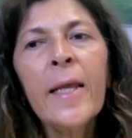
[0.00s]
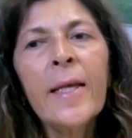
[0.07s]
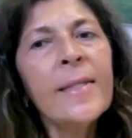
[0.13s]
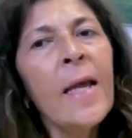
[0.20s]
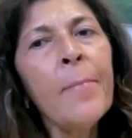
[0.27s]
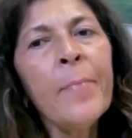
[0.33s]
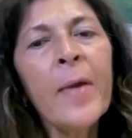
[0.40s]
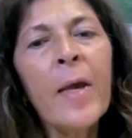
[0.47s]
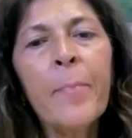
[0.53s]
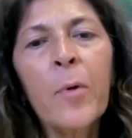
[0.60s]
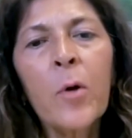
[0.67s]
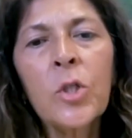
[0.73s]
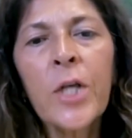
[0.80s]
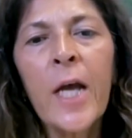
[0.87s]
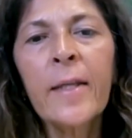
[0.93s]
Gli esempi e i
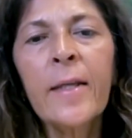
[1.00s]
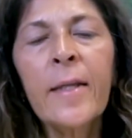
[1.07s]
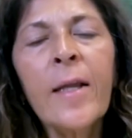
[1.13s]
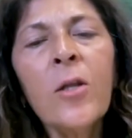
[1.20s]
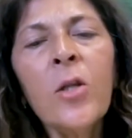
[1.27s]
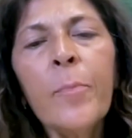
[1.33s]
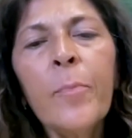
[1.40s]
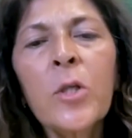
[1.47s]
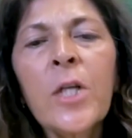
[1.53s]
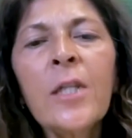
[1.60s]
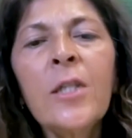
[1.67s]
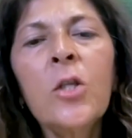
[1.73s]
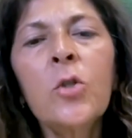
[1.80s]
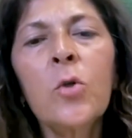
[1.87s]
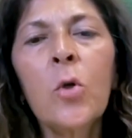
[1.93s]
progetti, intanto i
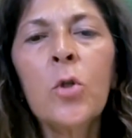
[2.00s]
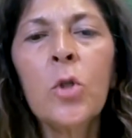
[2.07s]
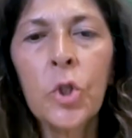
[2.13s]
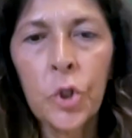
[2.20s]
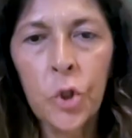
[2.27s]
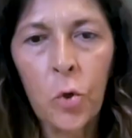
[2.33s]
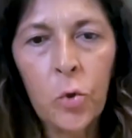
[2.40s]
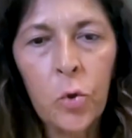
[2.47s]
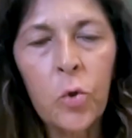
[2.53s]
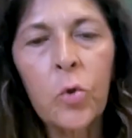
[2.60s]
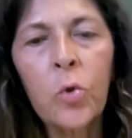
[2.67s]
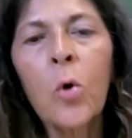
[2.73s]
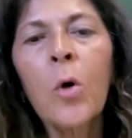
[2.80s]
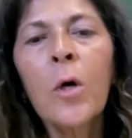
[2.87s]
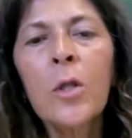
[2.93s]
progetti sono
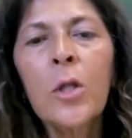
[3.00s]
18,